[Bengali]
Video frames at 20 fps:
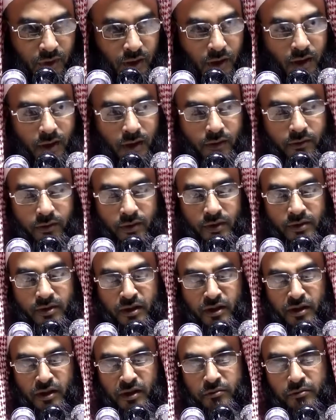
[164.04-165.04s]
আল্লাহ
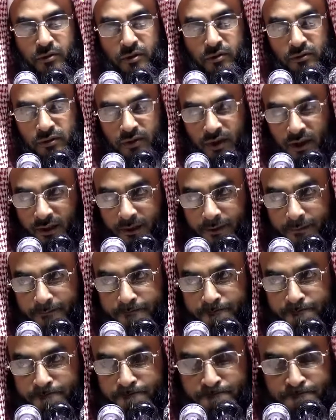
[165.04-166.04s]
করেছেন এবং তার
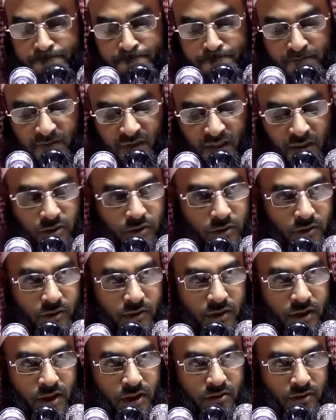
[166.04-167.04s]
তা
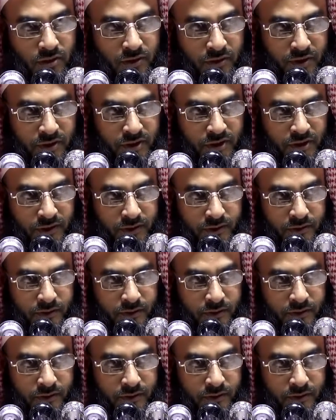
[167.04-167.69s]
সুরক্ষিত রয়েছে